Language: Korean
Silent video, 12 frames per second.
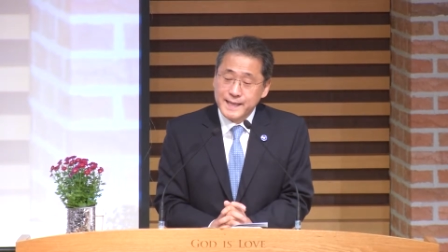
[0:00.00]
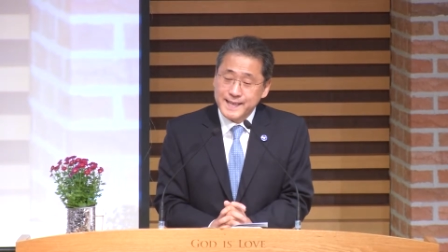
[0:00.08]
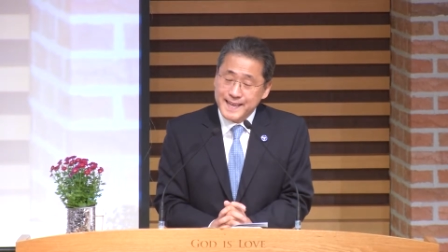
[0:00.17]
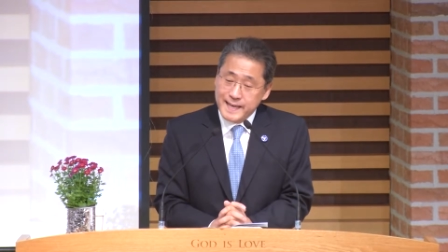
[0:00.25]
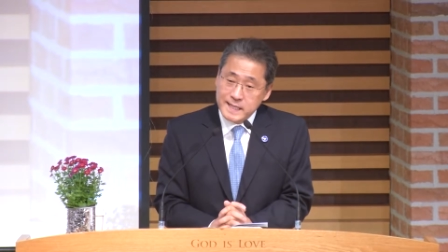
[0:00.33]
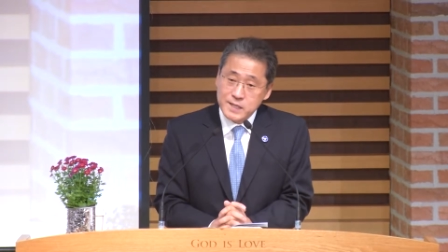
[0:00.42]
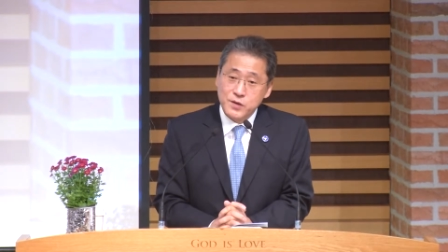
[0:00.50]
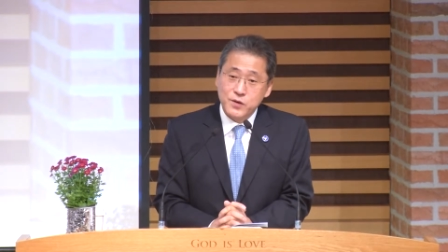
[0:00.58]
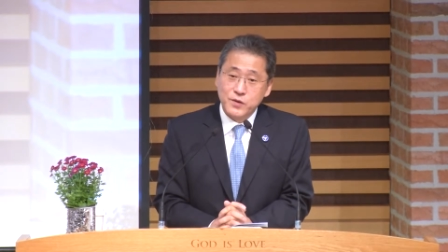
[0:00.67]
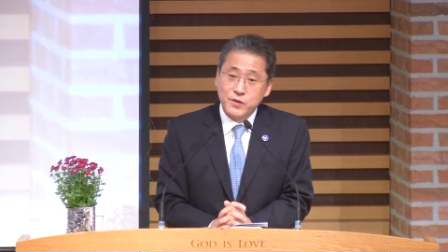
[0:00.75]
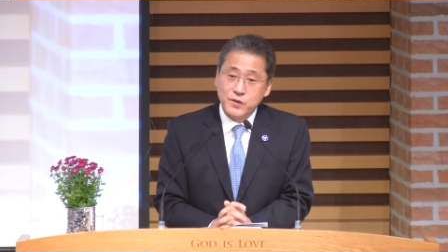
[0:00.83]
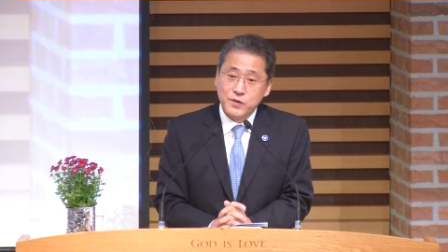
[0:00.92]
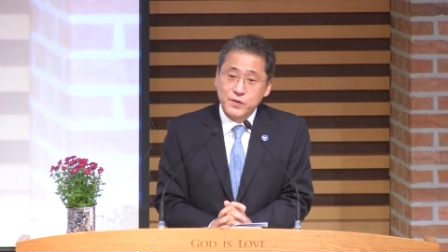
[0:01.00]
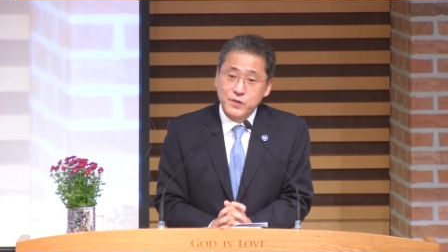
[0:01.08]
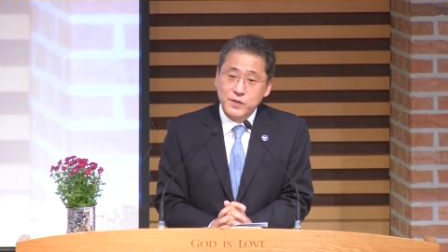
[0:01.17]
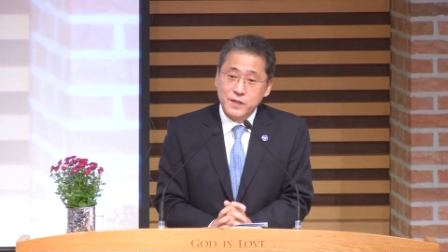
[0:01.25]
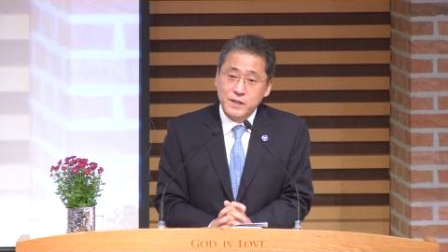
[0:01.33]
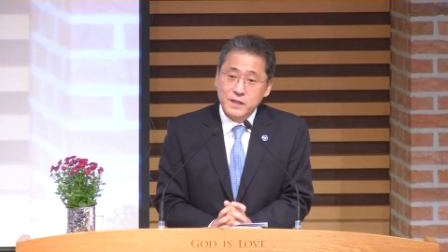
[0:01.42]
개성,
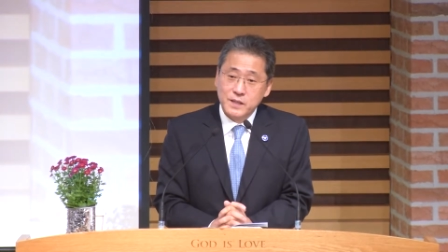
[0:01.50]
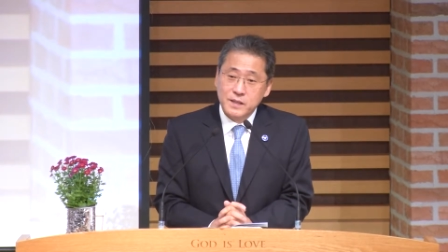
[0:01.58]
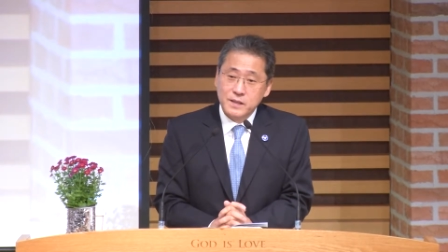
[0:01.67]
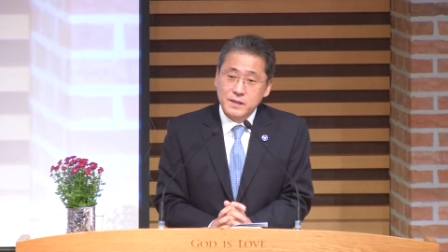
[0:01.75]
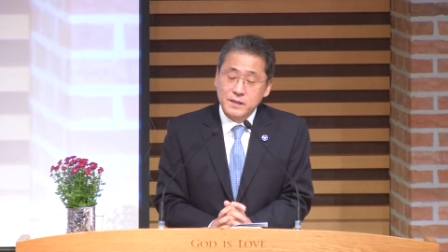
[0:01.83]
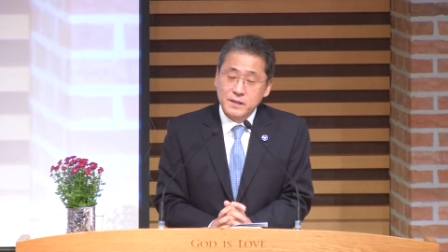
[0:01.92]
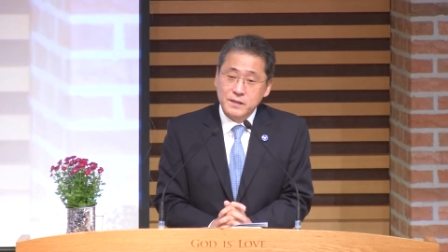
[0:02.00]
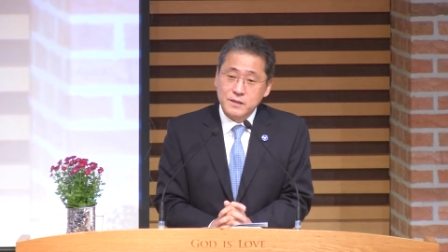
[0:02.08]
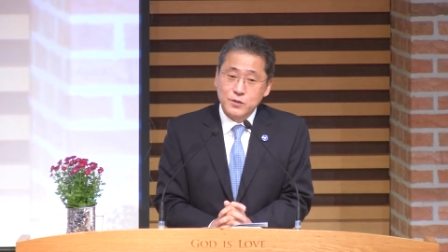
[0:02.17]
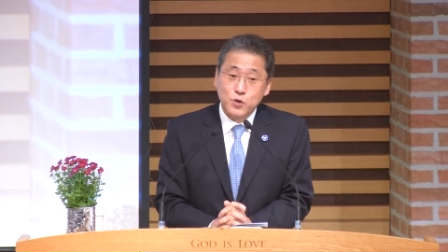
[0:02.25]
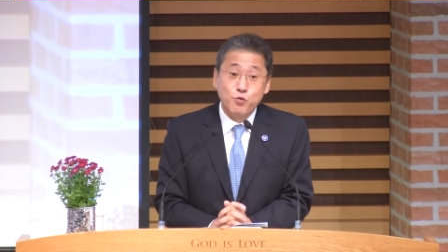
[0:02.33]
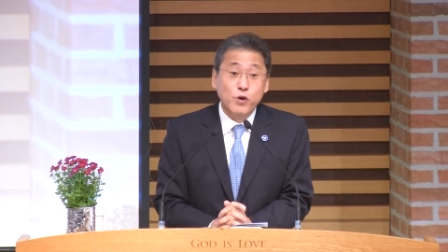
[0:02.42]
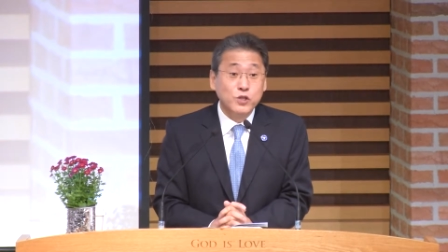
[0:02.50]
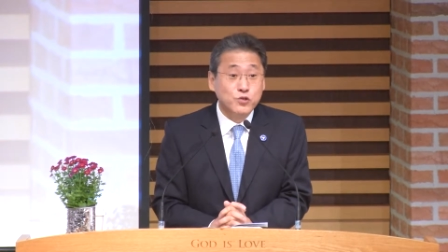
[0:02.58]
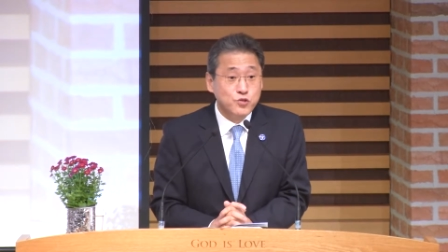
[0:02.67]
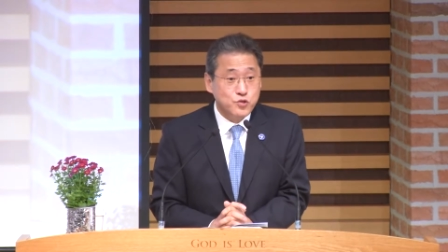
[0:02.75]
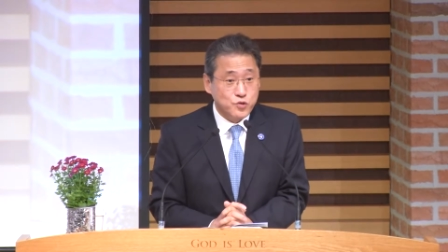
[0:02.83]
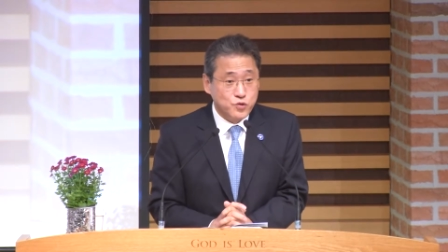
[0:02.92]
그리고
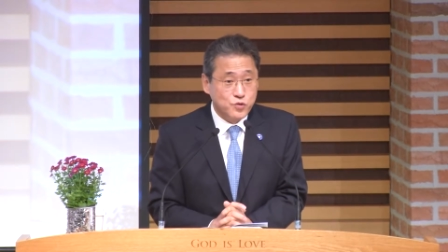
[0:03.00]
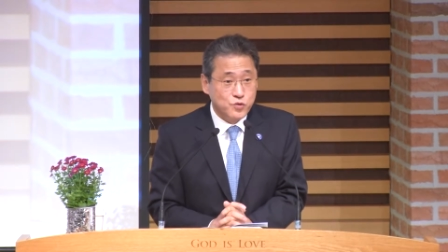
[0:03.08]
원주.